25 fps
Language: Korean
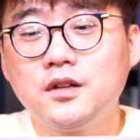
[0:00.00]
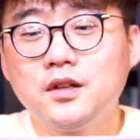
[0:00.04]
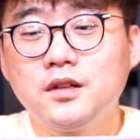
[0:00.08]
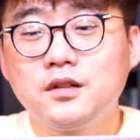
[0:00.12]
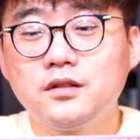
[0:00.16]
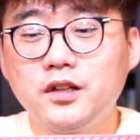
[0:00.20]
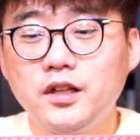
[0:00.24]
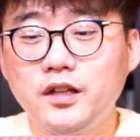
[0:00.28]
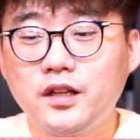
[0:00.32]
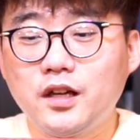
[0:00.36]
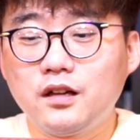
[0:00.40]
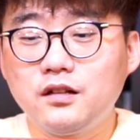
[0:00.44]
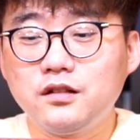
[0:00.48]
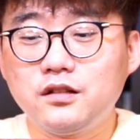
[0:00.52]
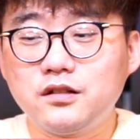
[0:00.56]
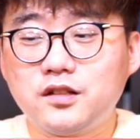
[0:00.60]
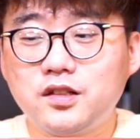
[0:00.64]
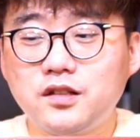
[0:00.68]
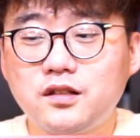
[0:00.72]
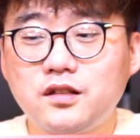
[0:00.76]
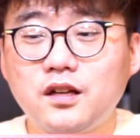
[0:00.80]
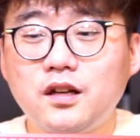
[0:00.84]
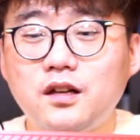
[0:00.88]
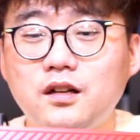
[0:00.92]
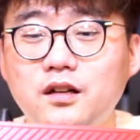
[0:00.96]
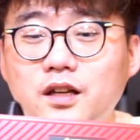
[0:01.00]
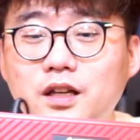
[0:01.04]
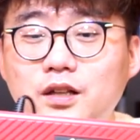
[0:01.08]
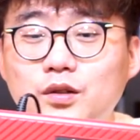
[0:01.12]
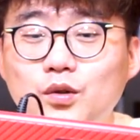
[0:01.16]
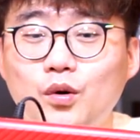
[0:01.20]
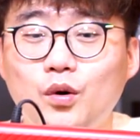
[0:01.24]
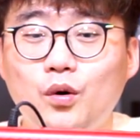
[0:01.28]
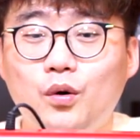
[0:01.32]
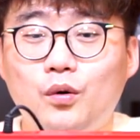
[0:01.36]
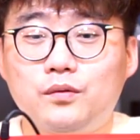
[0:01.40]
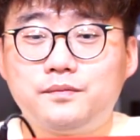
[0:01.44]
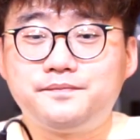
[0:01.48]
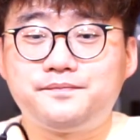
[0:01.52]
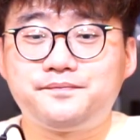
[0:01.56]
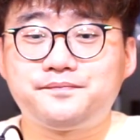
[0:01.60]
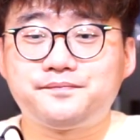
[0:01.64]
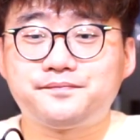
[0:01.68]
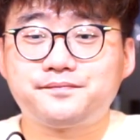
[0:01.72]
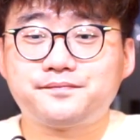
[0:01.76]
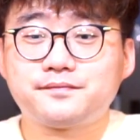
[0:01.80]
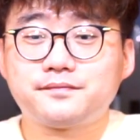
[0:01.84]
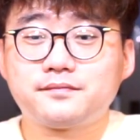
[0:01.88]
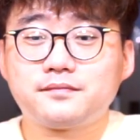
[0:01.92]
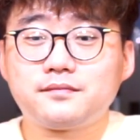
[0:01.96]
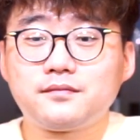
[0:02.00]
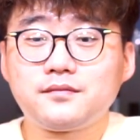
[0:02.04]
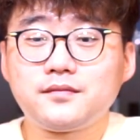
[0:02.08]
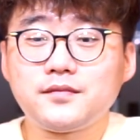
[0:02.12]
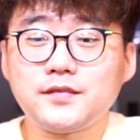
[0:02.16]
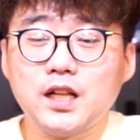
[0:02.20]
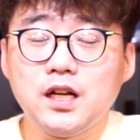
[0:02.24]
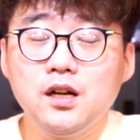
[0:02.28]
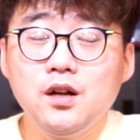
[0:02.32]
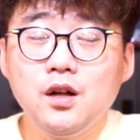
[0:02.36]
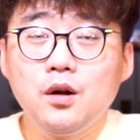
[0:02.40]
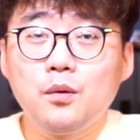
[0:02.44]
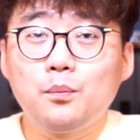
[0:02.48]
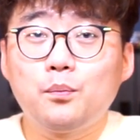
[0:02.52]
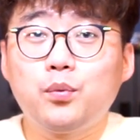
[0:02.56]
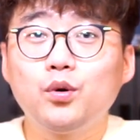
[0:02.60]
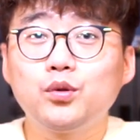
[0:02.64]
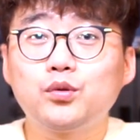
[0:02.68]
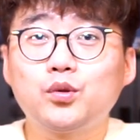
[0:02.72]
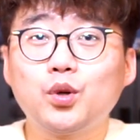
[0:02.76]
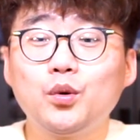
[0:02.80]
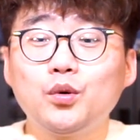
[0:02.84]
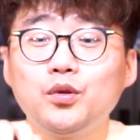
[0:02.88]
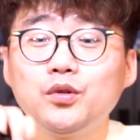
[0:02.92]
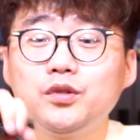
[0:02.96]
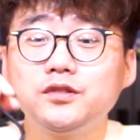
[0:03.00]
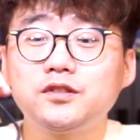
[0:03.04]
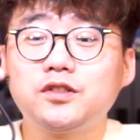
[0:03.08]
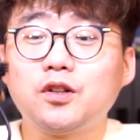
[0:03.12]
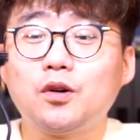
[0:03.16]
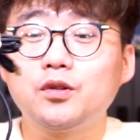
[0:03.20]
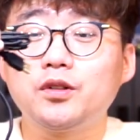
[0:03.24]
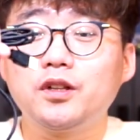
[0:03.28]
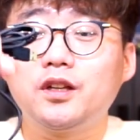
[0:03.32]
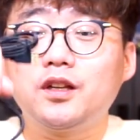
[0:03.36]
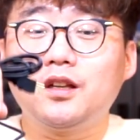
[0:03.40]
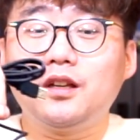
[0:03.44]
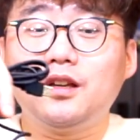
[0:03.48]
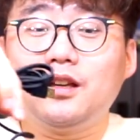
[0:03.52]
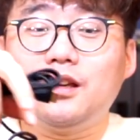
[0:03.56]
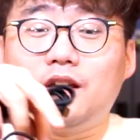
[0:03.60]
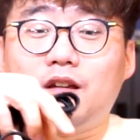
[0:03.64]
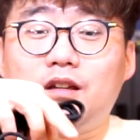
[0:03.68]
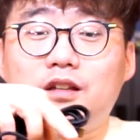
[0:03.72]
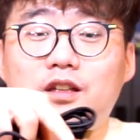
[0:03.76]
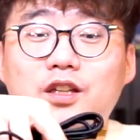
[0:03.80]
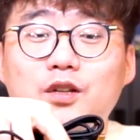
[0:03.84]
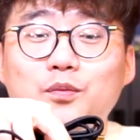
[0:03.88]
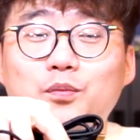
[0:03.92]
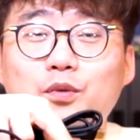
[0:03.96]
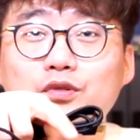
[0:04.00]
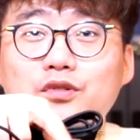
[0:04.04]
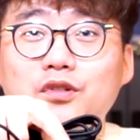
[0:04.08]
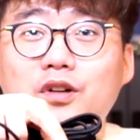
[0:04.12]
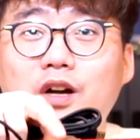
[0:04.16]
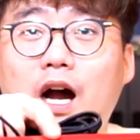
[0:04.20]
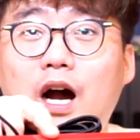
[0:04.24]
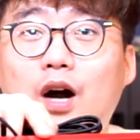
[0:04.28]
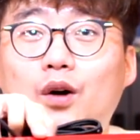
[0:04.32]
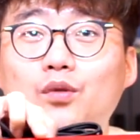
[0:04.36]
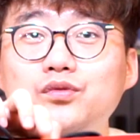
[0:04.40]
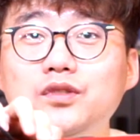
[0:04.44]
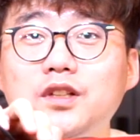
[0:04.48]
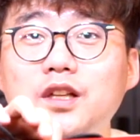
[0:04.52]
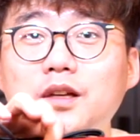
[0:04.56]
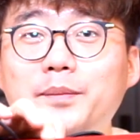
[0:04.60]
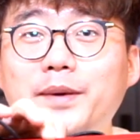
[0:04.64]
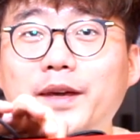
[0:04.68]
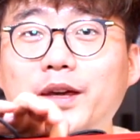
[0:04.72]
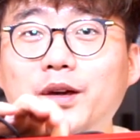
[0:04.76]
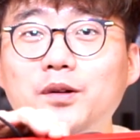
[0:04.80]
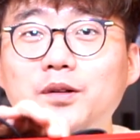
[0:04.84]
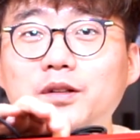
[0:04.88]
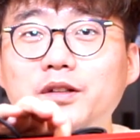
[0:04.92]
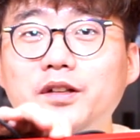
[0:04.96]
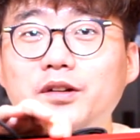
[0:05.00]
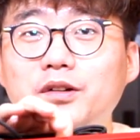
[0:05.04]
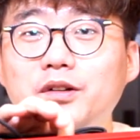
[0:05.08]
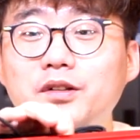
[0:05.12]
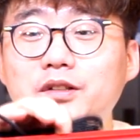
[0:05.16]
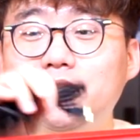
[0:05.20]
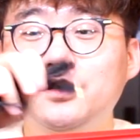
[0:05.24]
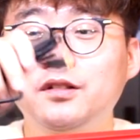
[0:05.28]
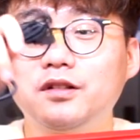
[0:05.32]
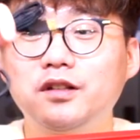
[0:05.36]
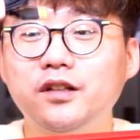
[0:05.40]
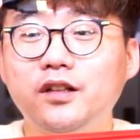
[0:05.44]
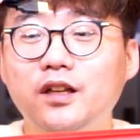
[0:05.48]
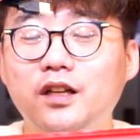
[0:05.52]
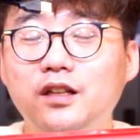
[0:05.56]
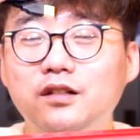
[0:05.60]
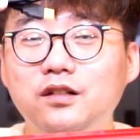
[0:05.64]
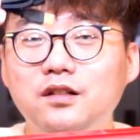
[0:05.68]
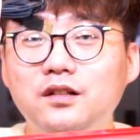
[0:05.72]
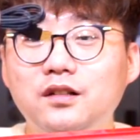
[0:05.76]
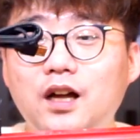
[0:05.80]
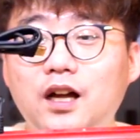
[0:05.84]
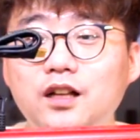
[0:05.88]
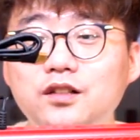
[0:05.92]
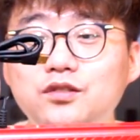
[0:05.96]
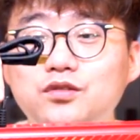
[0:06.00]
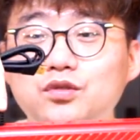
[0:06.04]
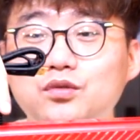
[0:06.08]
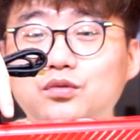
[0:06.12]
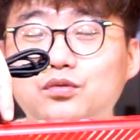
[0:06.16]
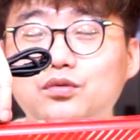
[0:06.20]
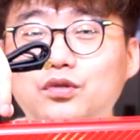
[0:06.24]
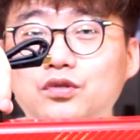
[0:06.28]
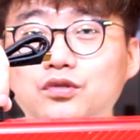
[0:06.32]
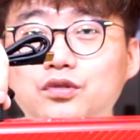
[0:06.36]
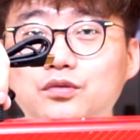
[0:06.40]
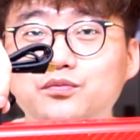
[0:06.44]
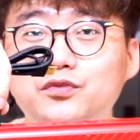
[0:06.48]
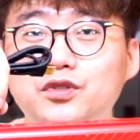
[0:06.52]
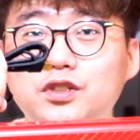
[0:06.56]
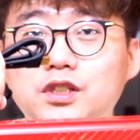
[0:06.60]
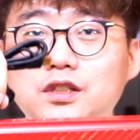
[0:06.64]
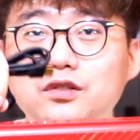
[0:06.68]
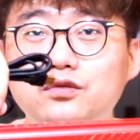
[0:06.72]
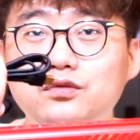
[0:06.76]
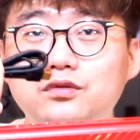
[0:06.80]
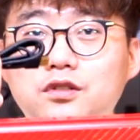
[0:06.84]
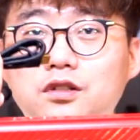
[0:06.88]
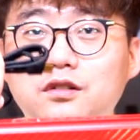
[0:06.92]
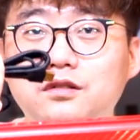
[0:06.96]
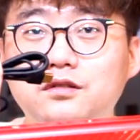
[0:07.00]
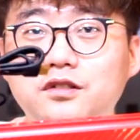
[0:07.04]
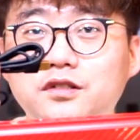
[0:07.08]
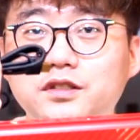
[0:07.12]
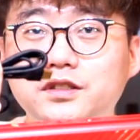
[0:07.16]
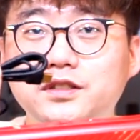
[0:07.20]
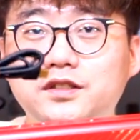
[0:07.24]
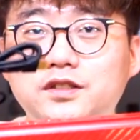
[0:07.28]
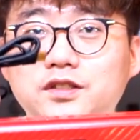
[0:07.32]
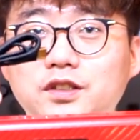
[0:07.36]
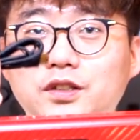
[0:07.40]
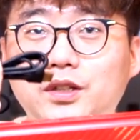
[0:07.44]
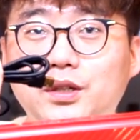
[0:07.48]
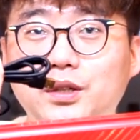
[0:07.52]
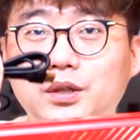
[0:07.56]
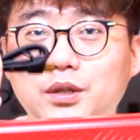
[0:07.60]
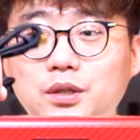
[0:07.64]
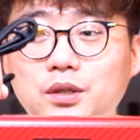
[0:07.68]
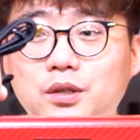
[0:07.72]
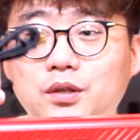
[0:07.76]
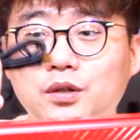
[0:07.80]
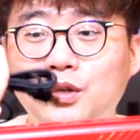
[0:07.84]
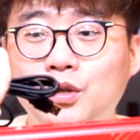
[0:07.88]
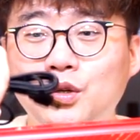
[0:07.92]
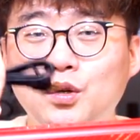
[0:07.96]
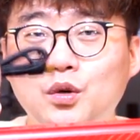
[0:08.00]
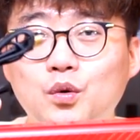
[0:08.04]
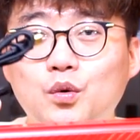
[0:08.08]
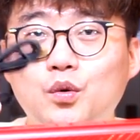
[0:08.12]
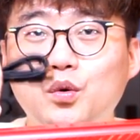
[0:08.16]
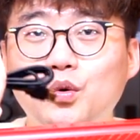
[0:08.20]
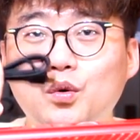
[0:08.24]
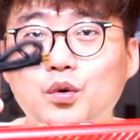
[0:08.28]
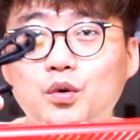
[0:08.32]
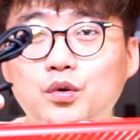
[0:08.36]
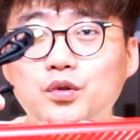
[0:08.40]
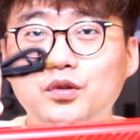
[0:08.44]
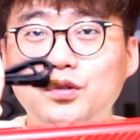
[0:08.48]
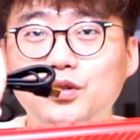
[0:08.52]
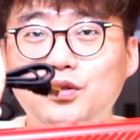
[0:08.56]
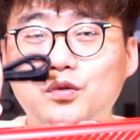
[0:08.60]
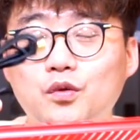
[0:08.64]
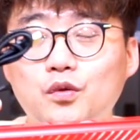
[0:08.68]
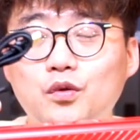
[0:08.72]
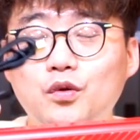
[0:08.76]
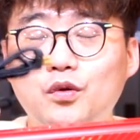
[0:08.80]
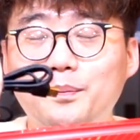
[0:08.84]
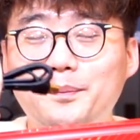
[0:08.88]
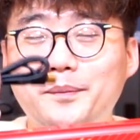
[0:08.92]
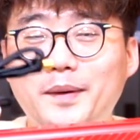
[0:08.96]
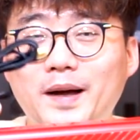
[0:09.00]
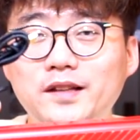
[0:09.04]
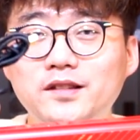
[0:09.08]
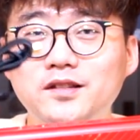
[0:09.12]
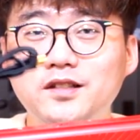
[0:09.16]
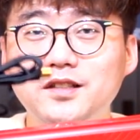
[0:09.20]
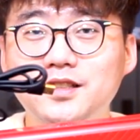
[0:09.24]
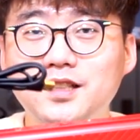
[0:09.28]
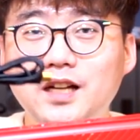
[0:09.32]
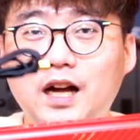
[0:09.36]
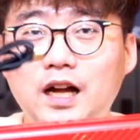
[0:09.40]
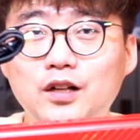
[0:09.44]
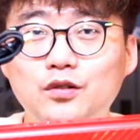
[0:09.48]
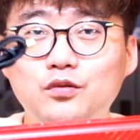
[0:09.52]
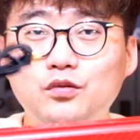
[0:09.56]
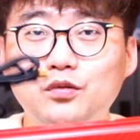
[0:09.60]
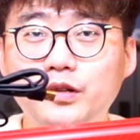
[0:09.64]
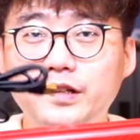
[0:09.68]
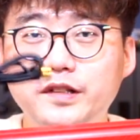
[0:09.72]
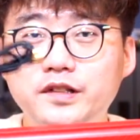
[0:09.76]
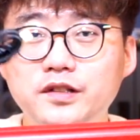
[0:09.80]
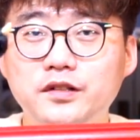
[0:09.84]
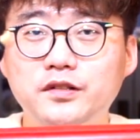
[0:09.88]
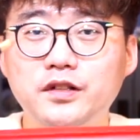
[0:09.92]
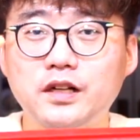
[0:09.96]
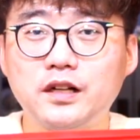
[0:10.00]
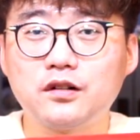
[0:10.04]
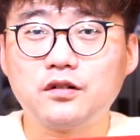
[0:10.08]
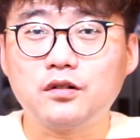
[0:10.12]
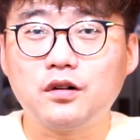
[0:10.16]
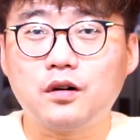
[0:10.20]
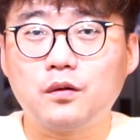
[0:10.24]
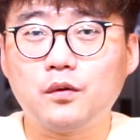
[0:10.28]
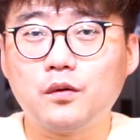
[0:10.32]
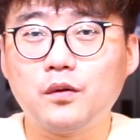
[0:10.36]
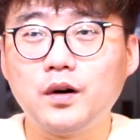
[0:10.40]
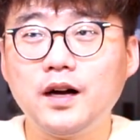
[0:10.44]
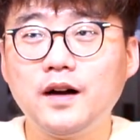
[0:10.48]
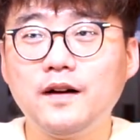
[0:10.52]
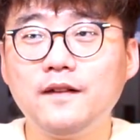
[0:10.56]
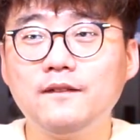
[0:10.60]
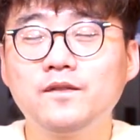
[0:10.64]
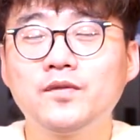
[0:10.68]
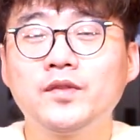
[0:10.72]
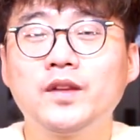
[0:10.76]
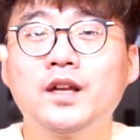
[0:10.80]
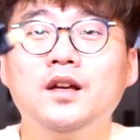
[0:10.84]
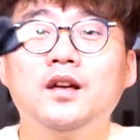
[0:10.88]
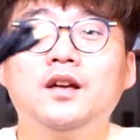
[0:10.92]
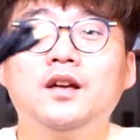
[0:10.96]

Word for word: 근데 얘는 특이하게도 보통은 선이 키보드 가운데 배열되어 있는데 얘는 한쪽으로 좀 치우쳐져 있어요. 그거를 꼭 반드시 알고 계셔야 될 것과